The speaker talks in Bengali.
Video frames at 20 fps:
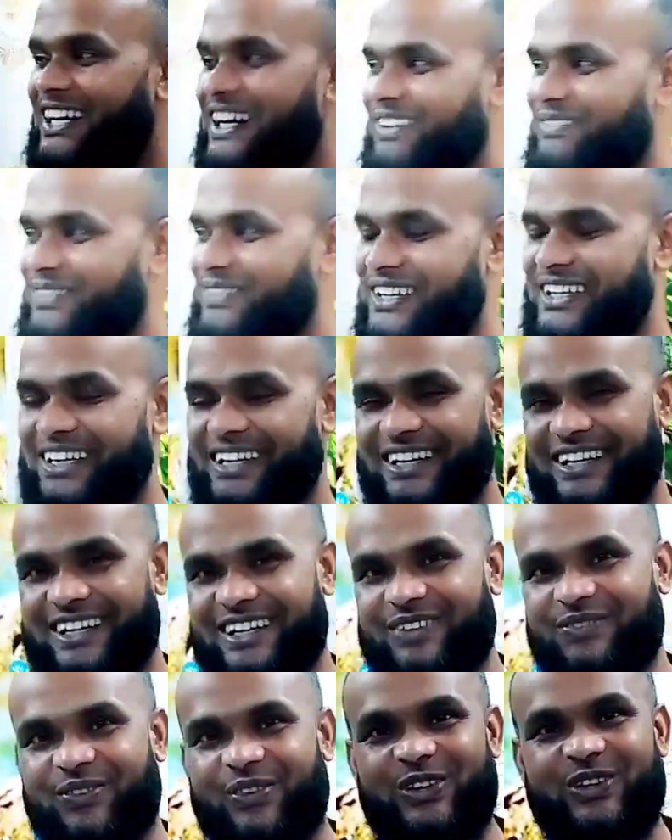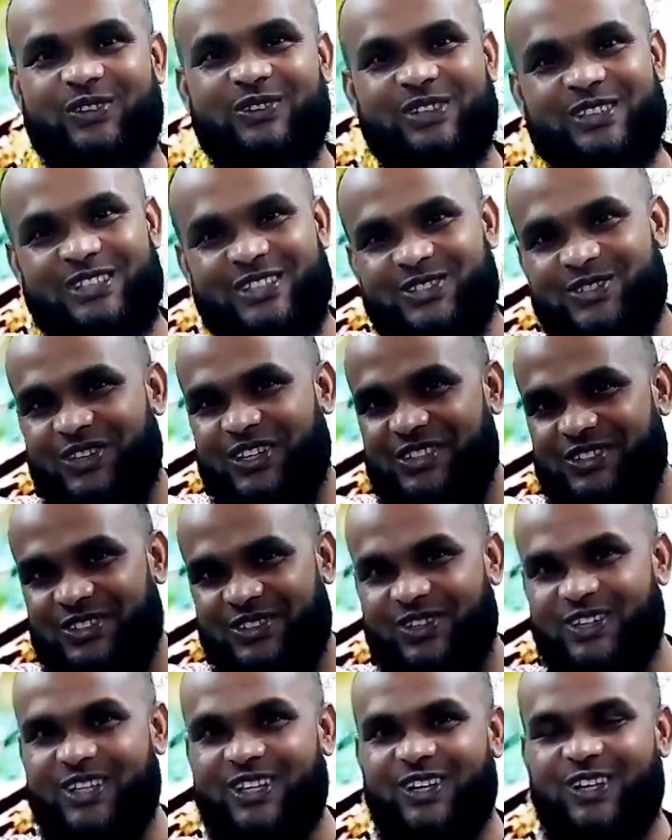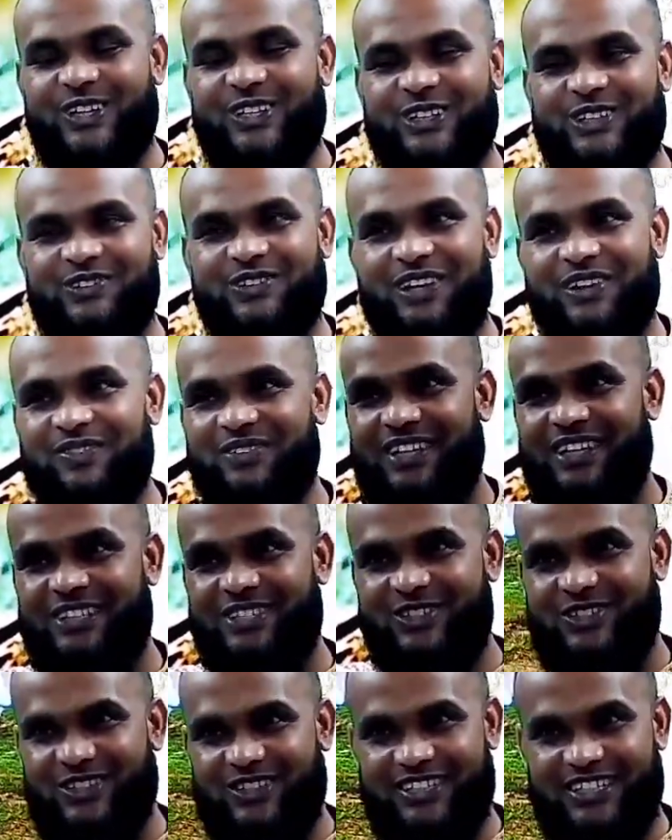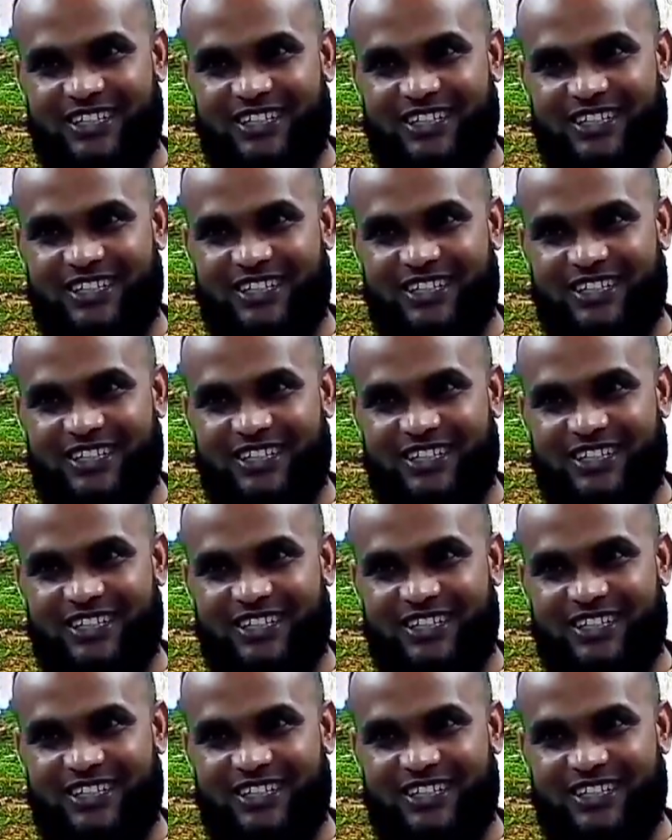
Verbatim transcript: আপনারা পরবর্তী যোগাযোগ করলে হয়তো আমরা এই স্টকটা